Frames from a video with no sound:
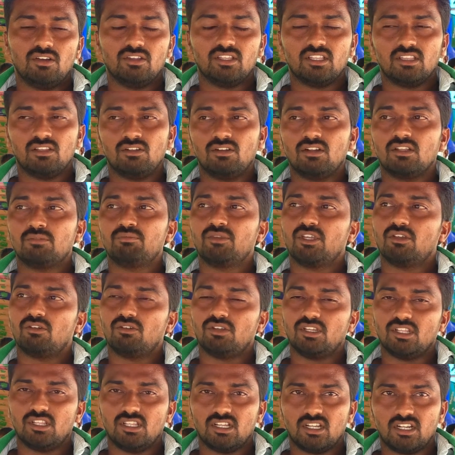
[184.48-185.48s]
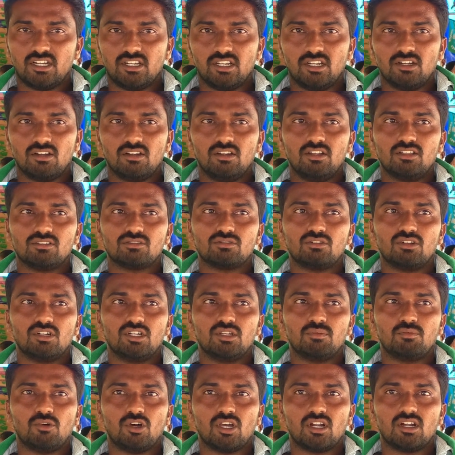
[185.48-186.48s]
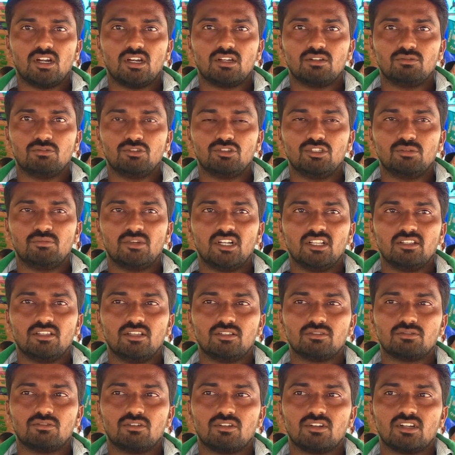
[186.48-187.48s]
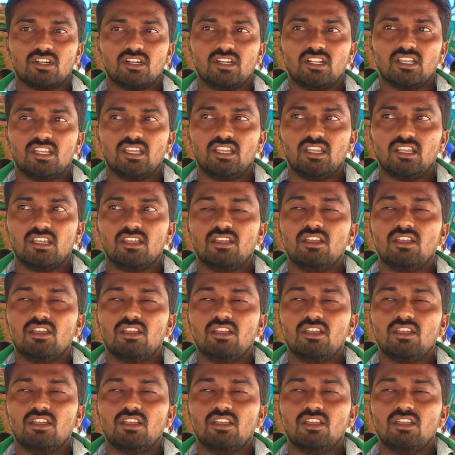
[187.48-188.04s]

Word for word: ఆ విధ మేము ఈ విధంగా టెంట్లు వేసుకొని పోరాటం ఉద్యమాలు చేసుకుంటుంటే